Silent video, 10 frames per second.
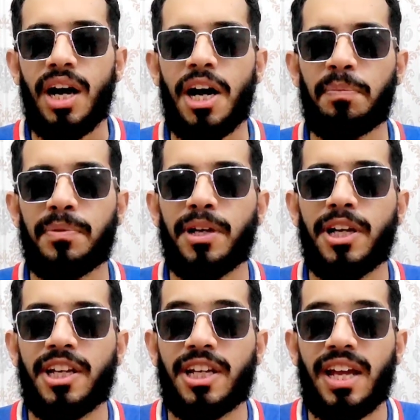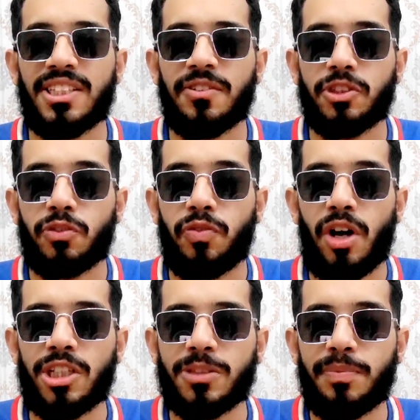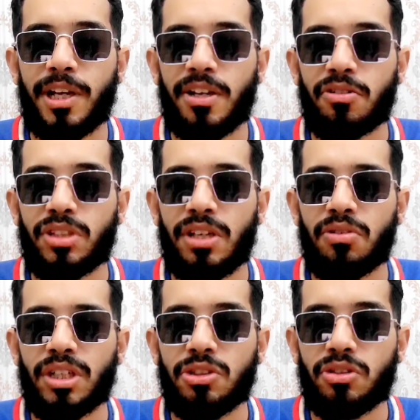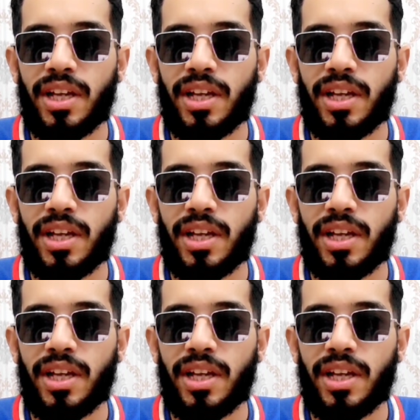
आप एक ऐसा जो फास्ट बॉलर होता है उनका जो